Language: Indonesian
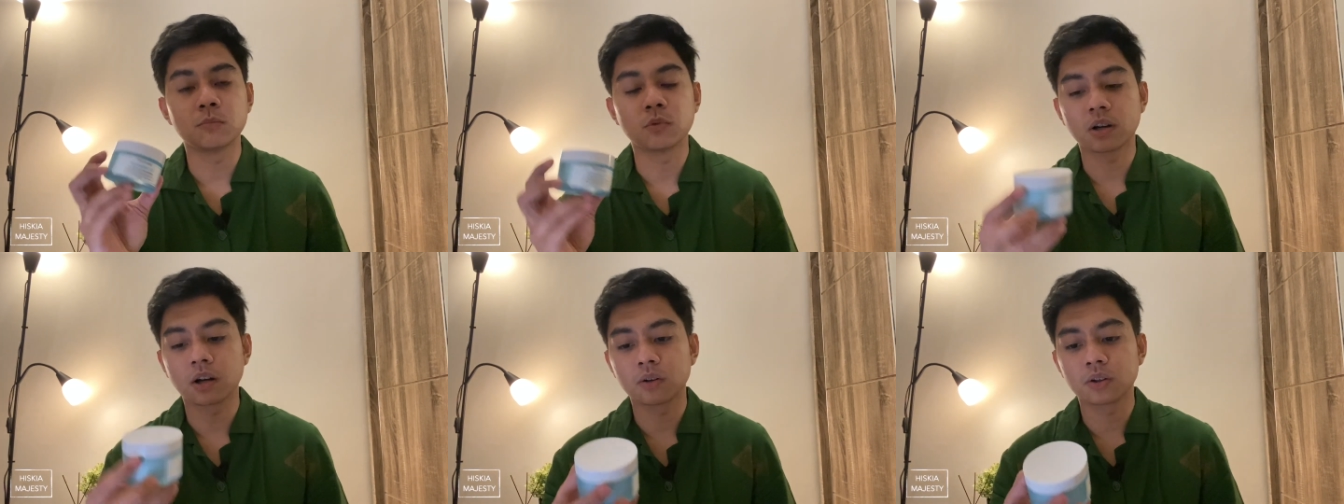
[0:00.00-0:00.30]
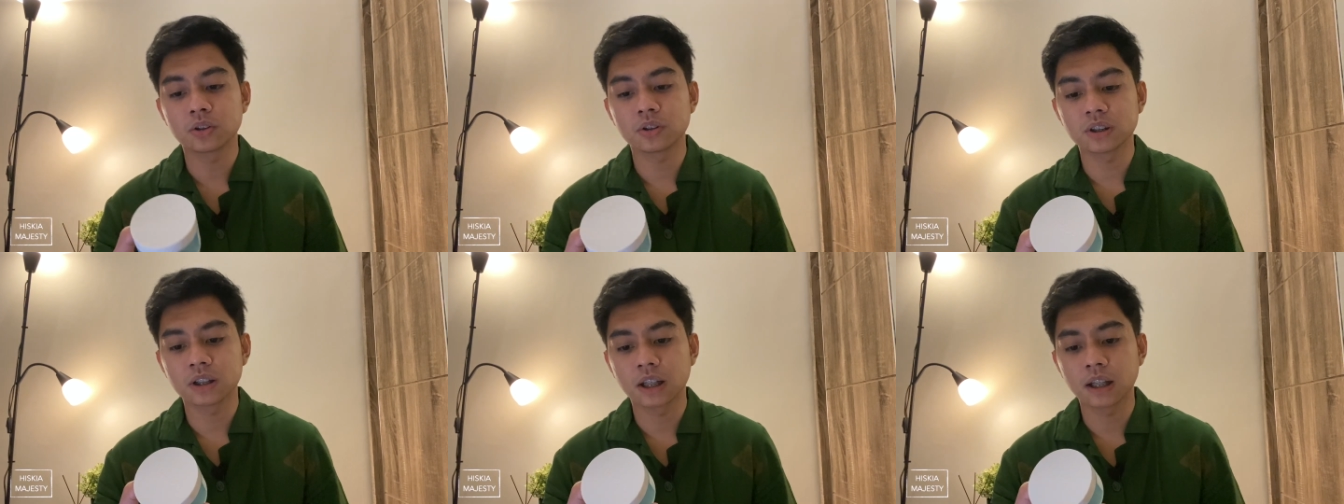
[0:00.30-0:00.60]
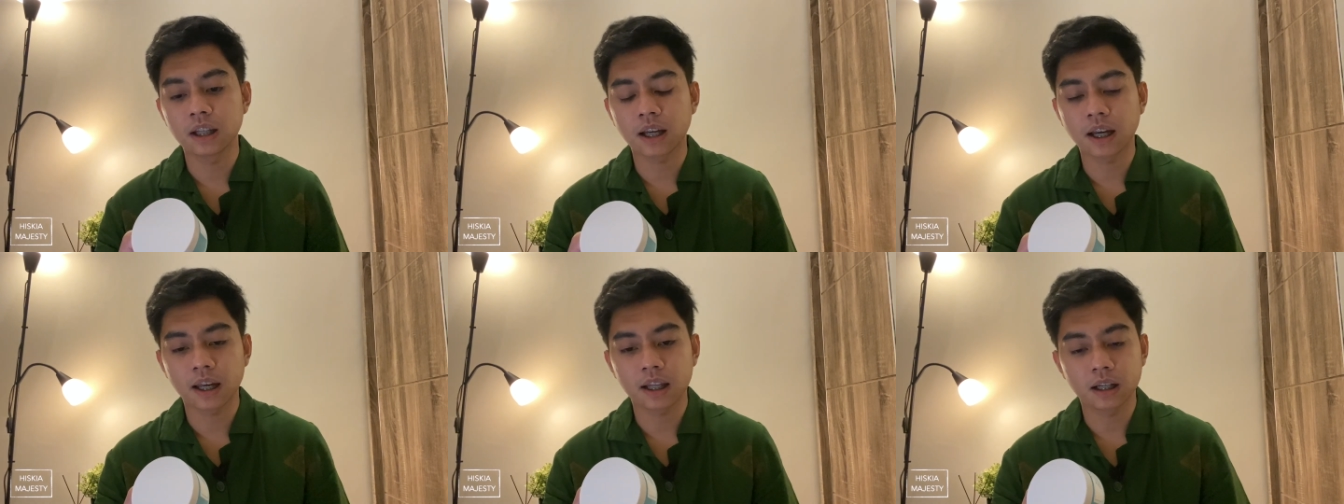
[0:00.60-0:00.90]
Muka gue tuh
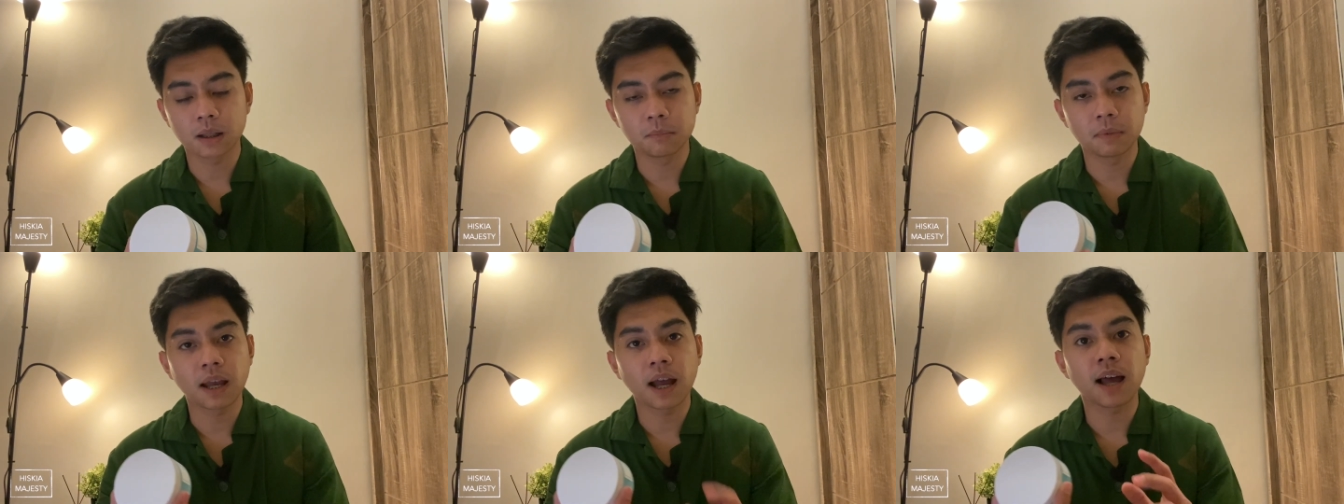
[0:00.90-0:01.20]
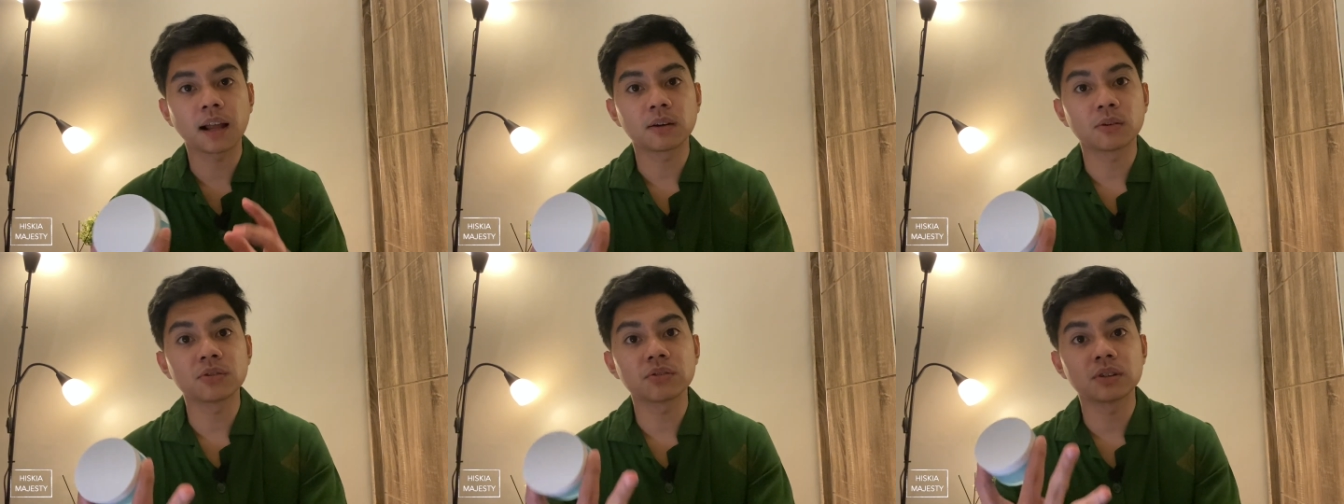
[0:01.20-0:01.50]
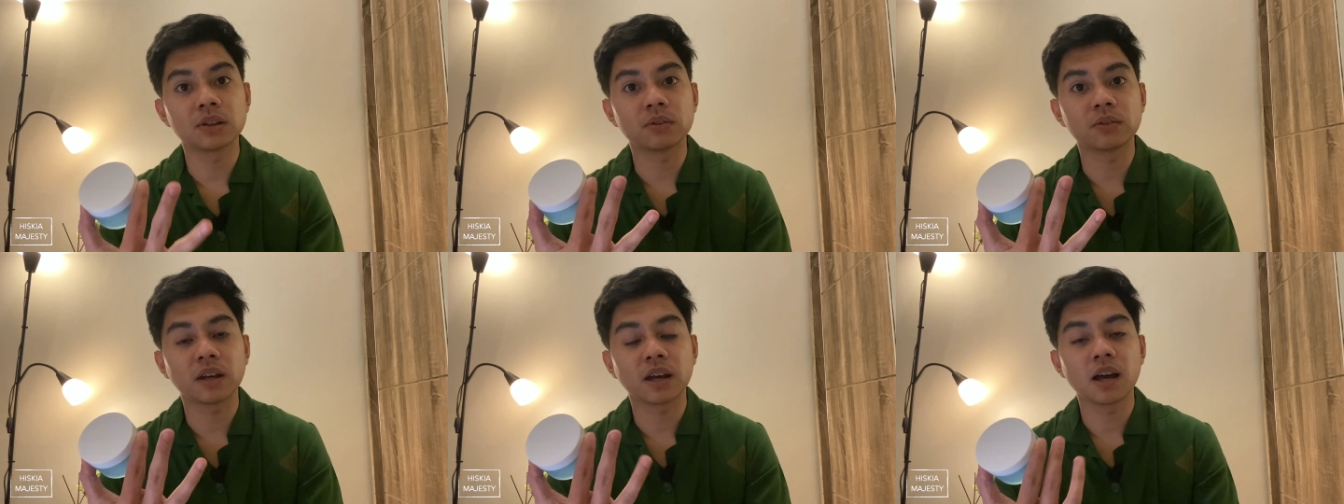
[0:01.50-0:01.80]
jadi kayak lebih halus
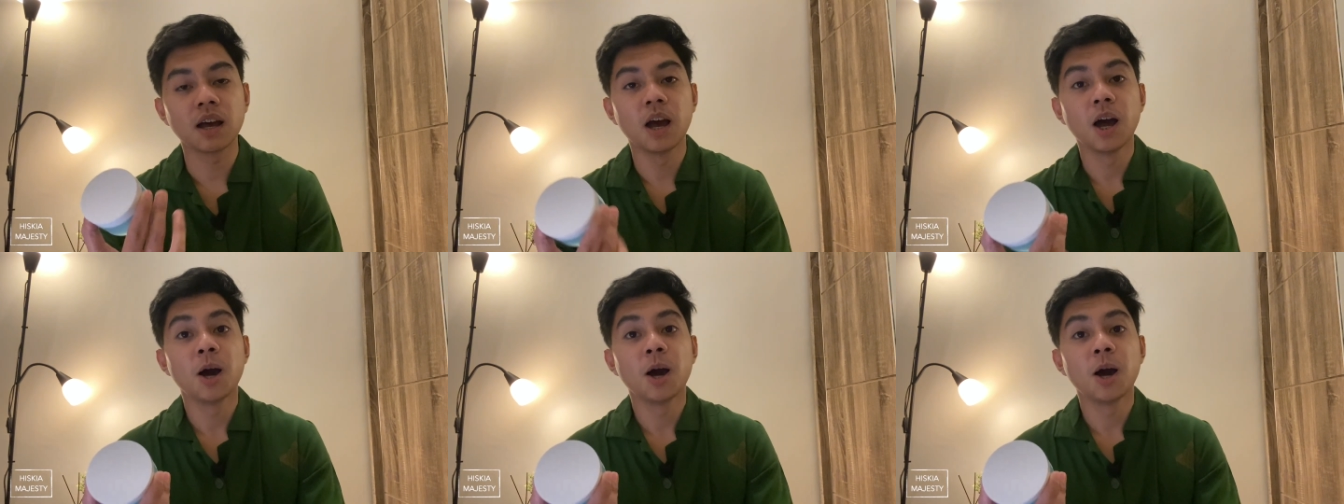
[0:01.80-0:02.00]
gitu ya